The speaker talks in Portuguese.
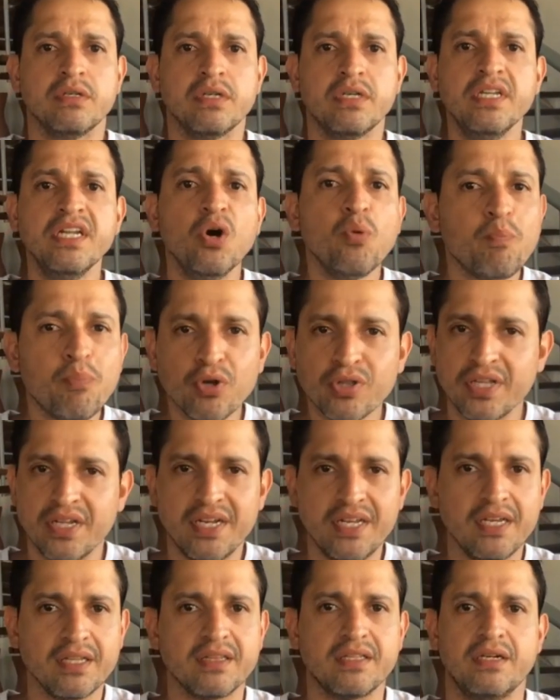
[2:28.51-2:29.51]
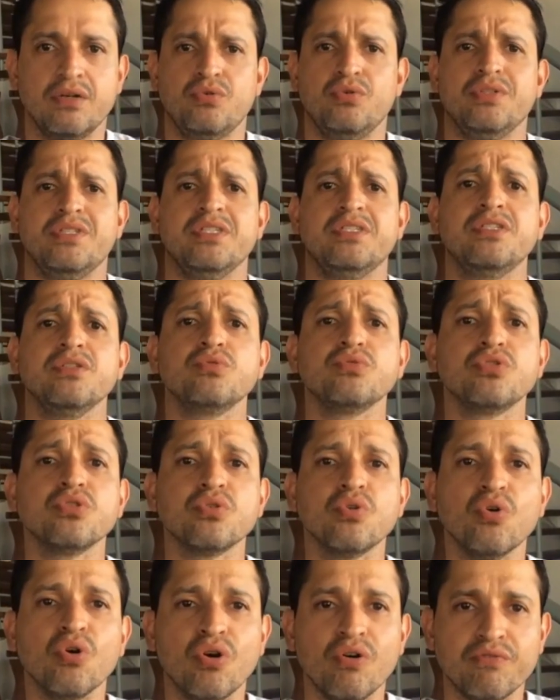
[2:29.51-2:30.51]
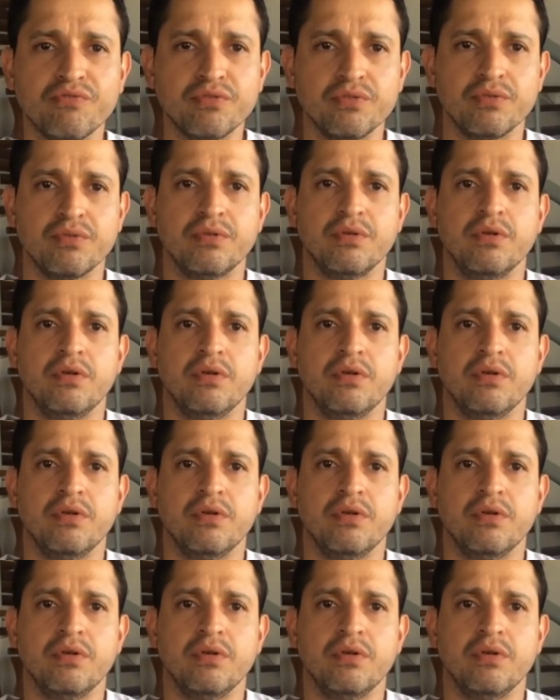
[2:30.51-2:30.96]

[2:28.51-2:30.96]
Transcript: que não poderia ter acontecido de novo.